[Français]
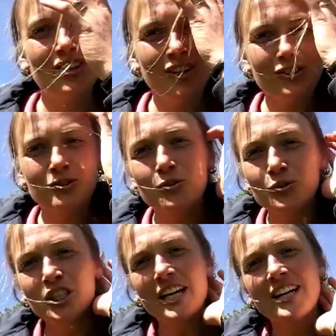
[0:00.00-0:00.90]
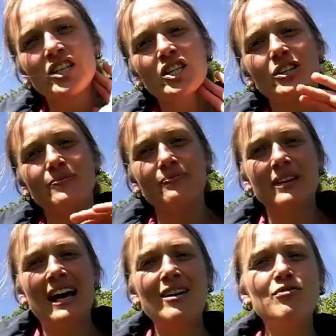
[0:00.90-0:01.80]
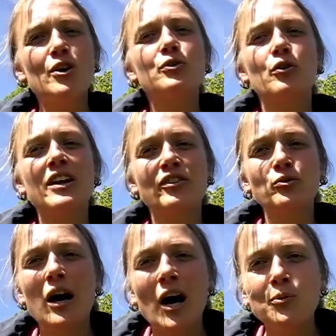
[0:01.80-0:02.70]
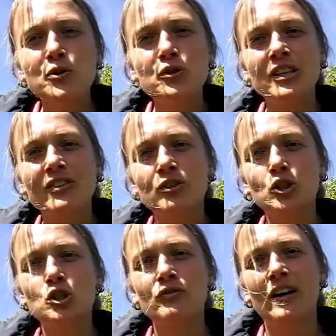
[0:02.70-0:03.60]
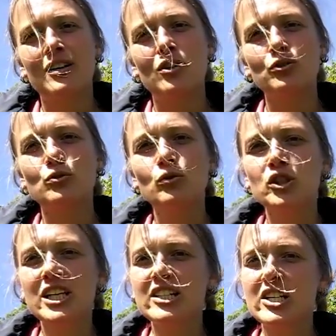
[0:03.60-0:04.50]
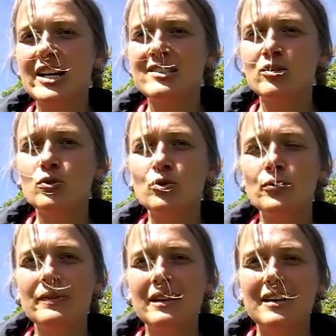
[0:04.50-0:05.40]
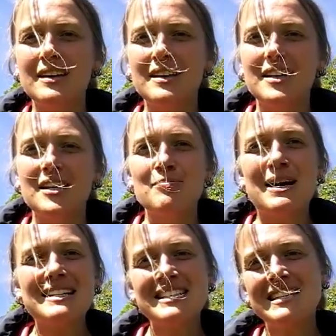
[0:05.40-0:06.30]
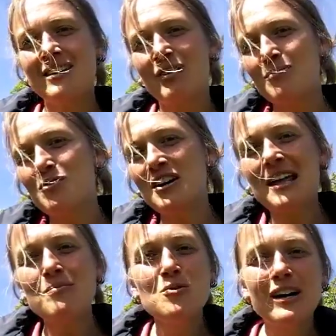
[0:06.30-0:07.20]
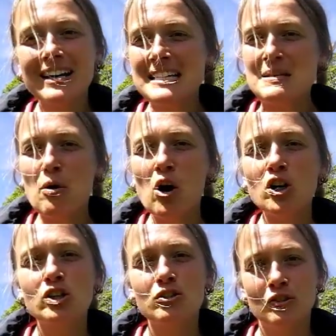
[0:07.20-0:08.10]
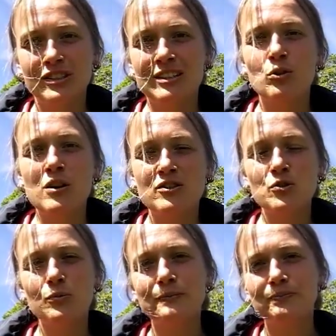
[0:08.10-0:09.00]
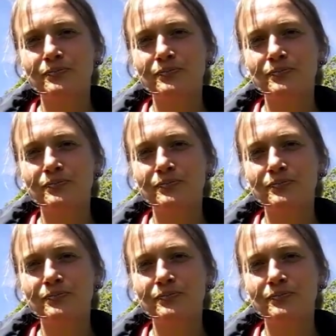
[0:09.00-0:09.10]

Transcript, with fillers: Lorsque l'on cherche à avoir une relation harmonieuse avec notre cheval, lorsque l'on cherche à ce qu'il y ait vraiment un amour réciproque dans cette relation,